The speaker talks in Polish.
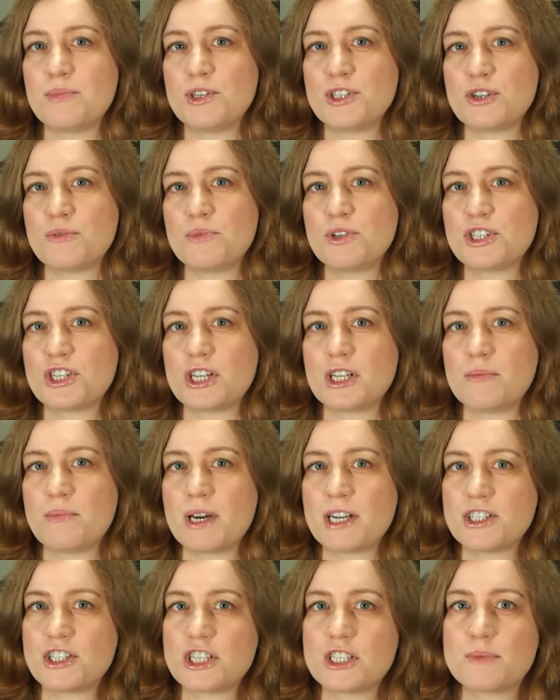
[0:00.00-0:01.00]
będziemy chcieli
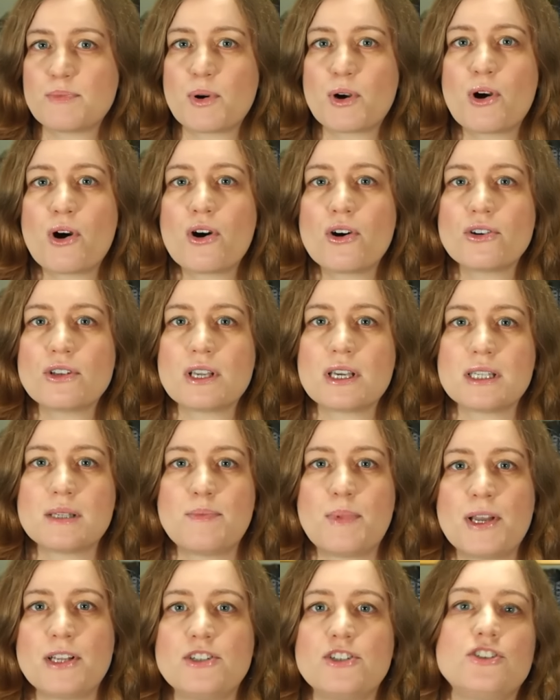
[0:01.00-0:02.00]
bardziej spokojnie
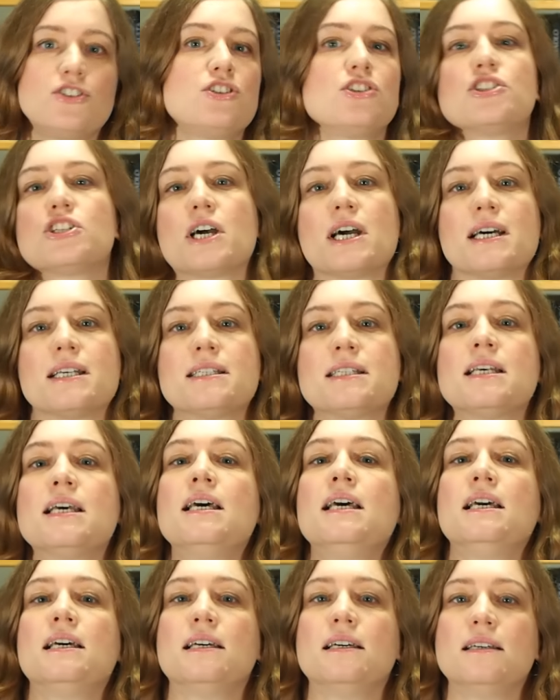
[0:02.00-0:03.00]
spędzić czas.
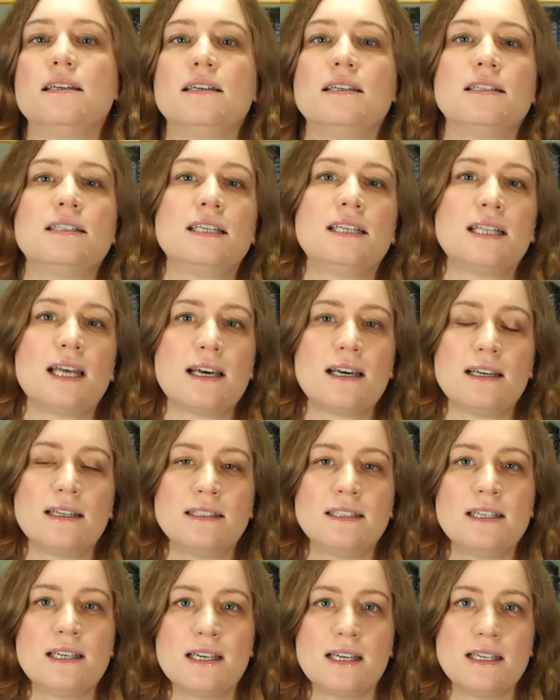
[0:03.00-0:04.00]
Nie, na,
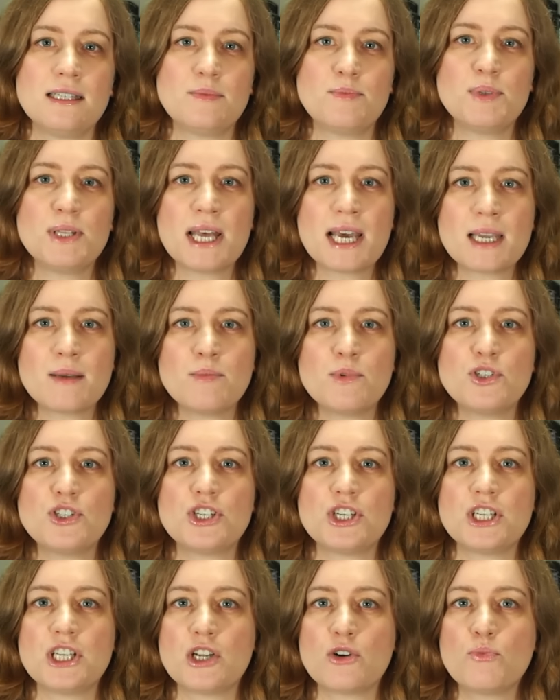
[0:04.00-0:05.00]
nie spinajmy
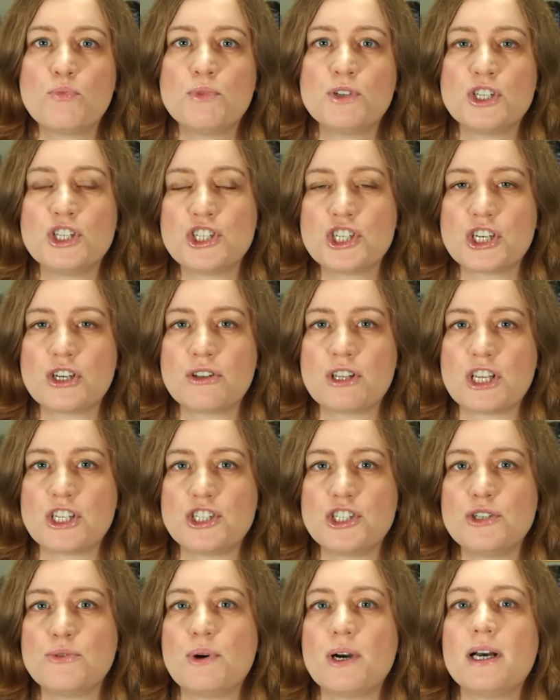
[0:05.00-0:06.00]
się, nie róbmy niczego na
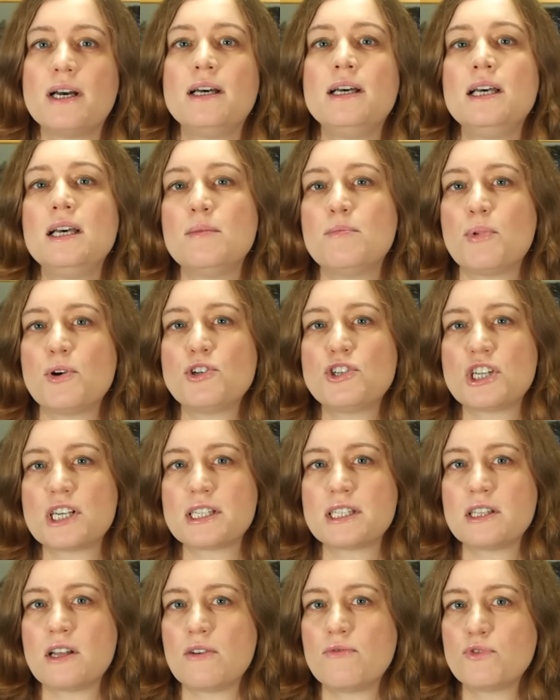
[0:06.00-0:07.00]
siłę.
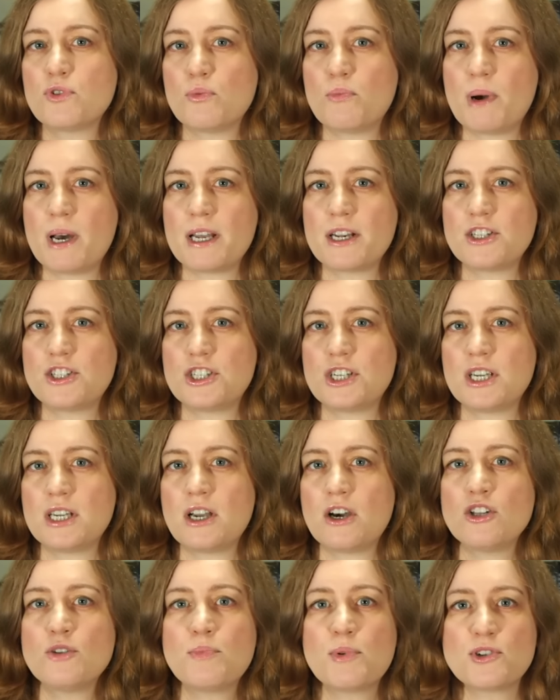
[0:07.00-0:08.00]
Podczas nowiu
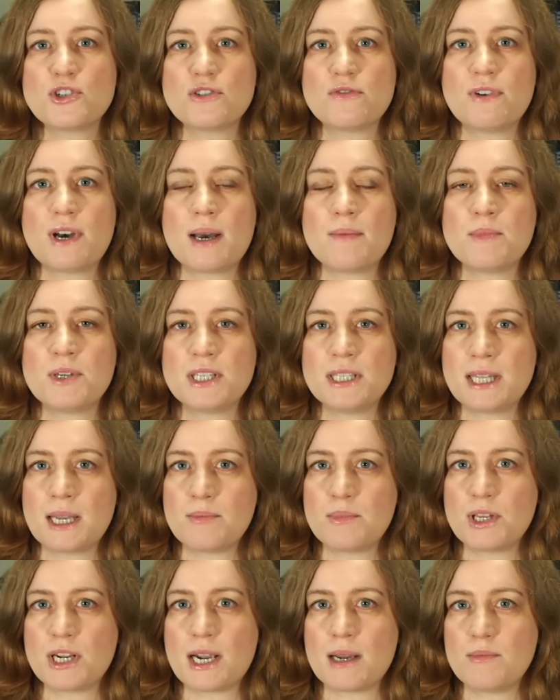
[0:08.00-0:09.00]
bardziej odpoczywamy i
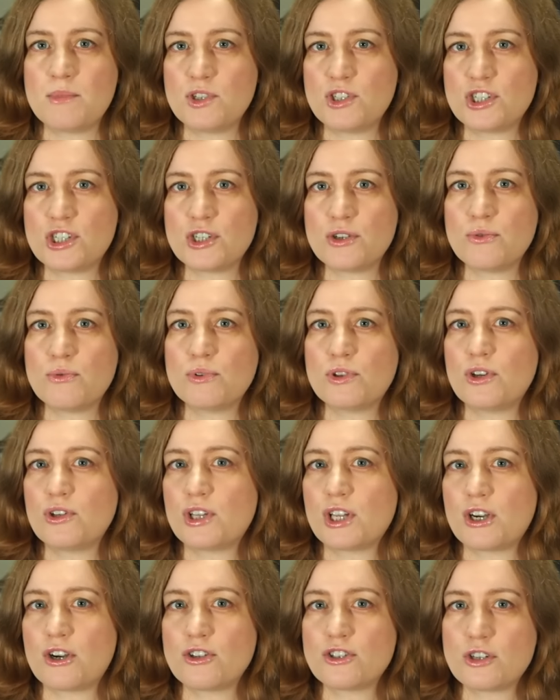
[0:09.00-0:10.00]
nabieramy sił do
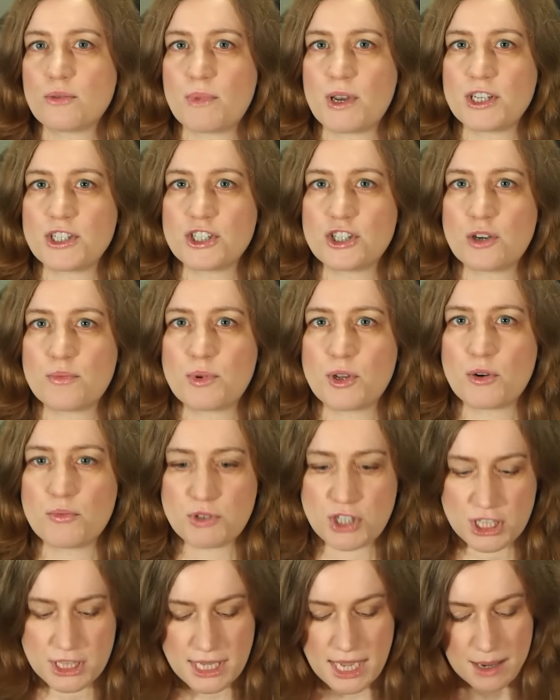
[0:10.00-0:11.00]
tego, co będzie dopiero
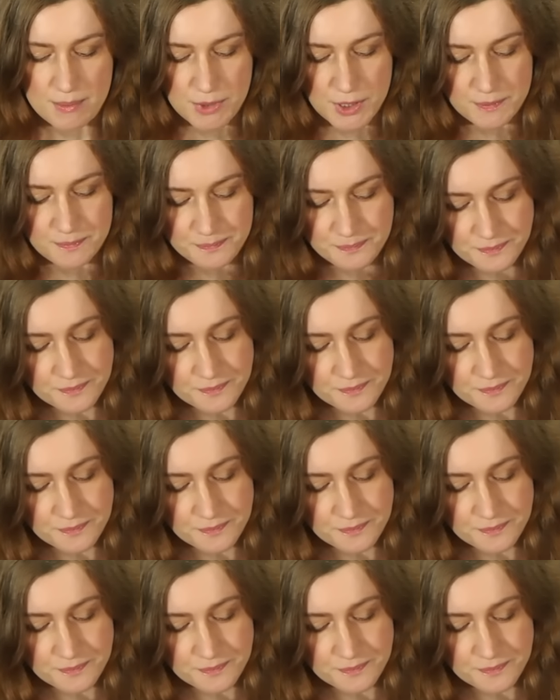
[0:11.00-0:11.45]
przed nami.